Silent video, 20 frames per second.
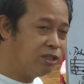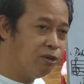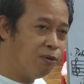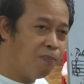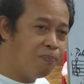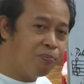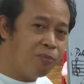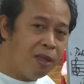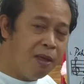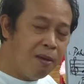
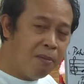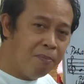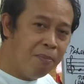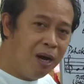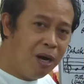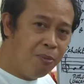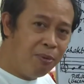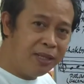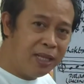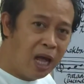So,
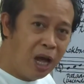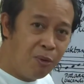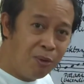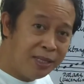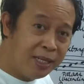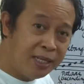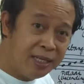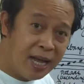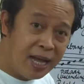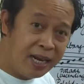bawat
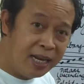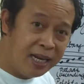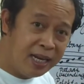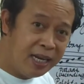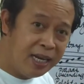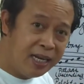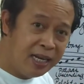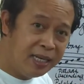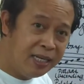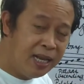awit na
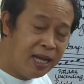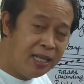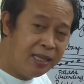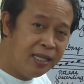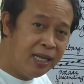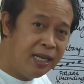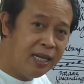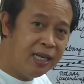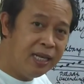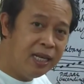naririnig
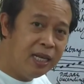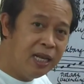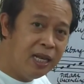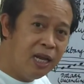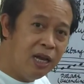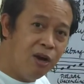natin